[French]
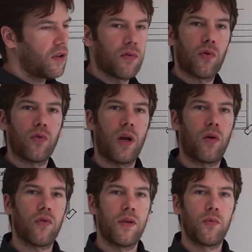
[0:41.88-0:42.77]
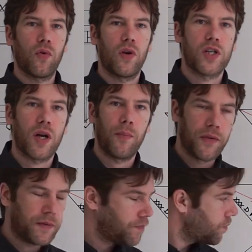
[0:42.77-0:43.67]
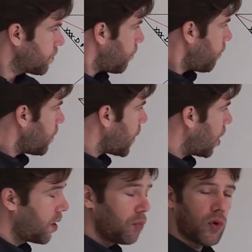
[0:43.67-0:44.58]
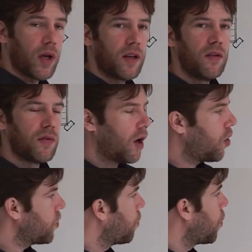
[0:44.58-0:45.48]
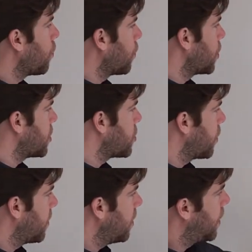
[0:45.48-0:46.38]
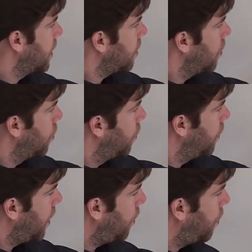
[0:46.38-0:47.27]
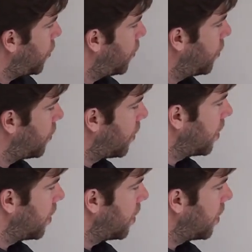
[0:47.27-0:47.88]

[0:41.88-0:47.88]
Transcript: en fonction de la conception de la charpente, qui pourrait être différente. Bon, moi j'ai choisi de mettre une ferme porteuse